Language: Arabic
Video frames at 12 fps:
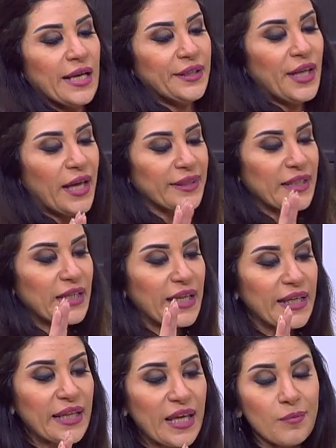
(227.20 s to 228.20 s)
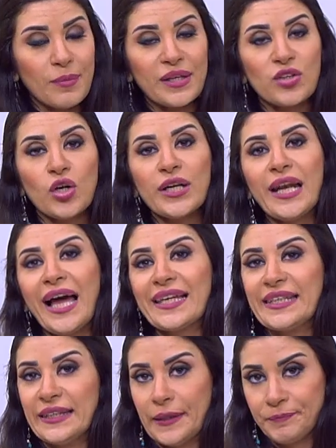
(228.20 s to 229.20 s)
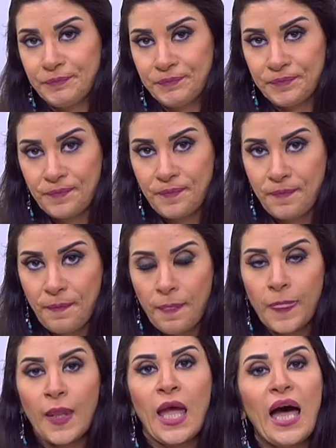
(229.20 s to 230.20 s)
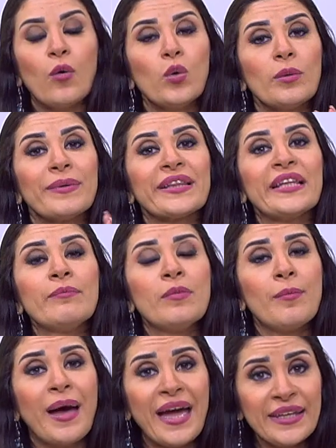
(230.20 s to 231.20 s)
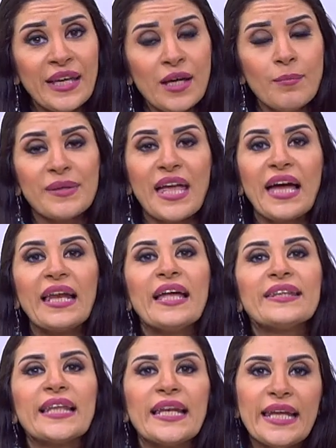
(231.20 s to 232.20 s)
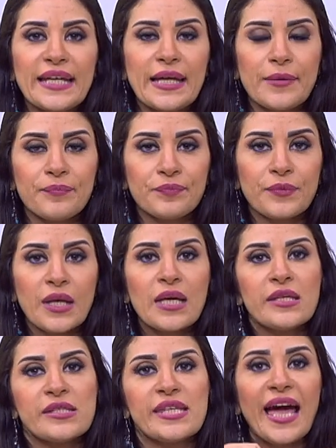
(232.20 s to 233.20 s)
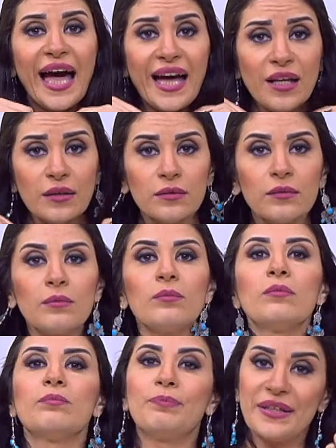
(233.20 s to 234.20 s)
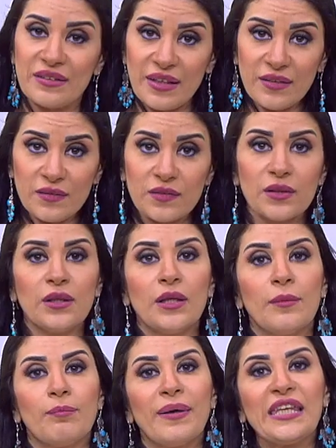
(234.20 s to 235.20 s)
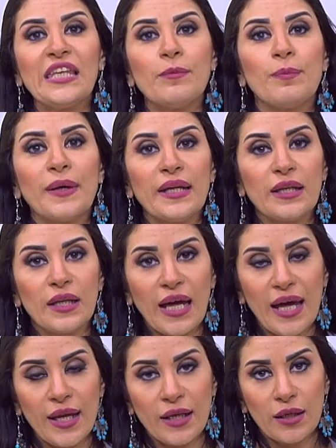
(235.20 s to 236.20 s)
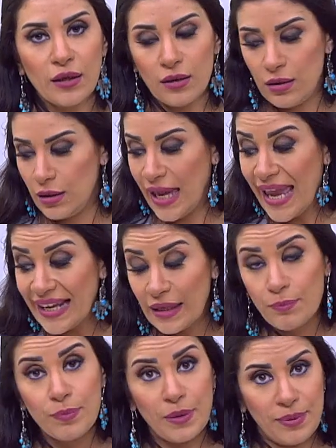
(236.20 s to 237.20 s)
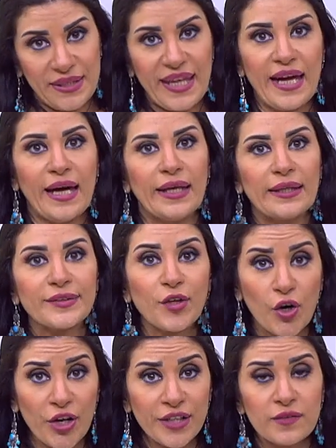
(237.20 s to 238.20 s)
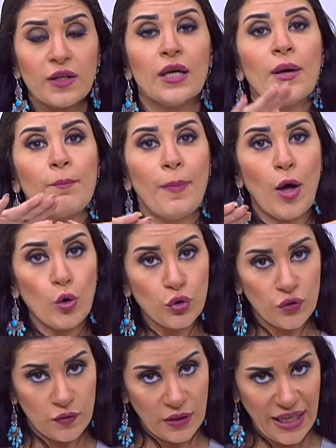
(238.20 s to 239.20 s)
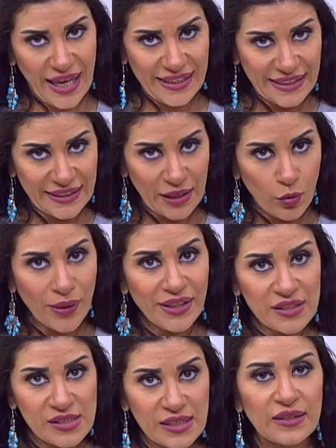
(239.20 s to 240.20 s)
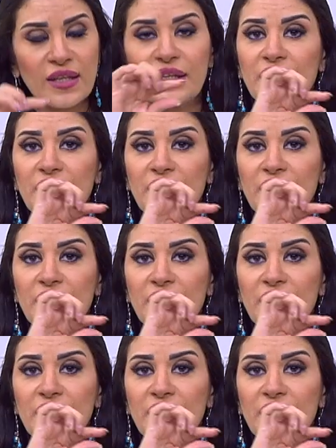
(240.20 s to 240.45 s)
احنا حطينا هنا مقدار العجينه اول ما تلم معايا بدخلها التلاجة ساعه بردت بجيب القالب بتاع التارت بحط العجينه كويس جدا